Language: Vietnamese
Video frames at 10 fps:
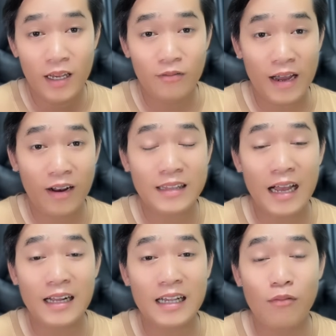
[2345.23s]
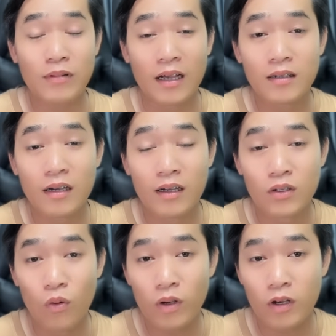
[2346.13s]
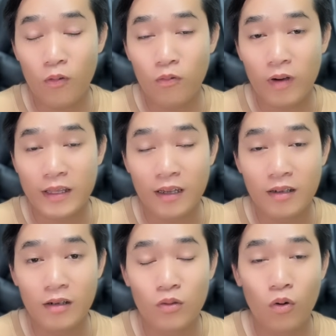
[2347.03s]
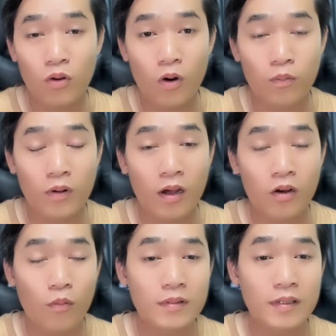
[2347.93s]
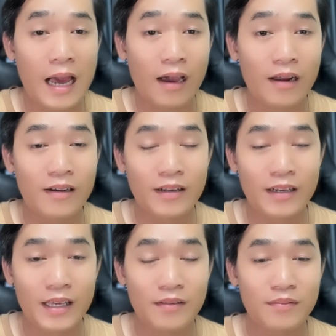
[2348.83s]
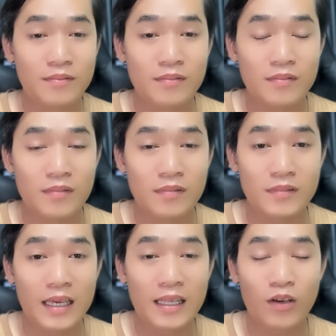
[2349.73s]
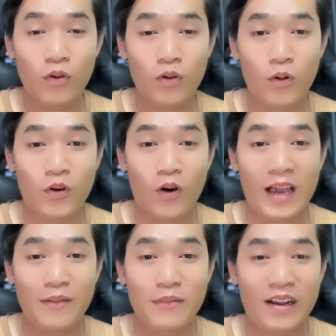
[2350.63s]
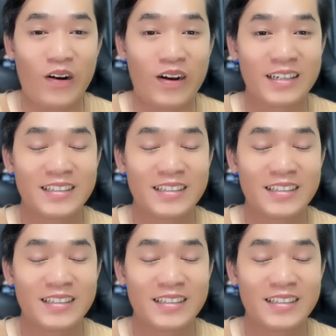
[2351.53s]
và nó tấn công những người cuối cùng và những người cuối cùng đó cũng là rời đi vậy thì cuối cùng còn ai bà con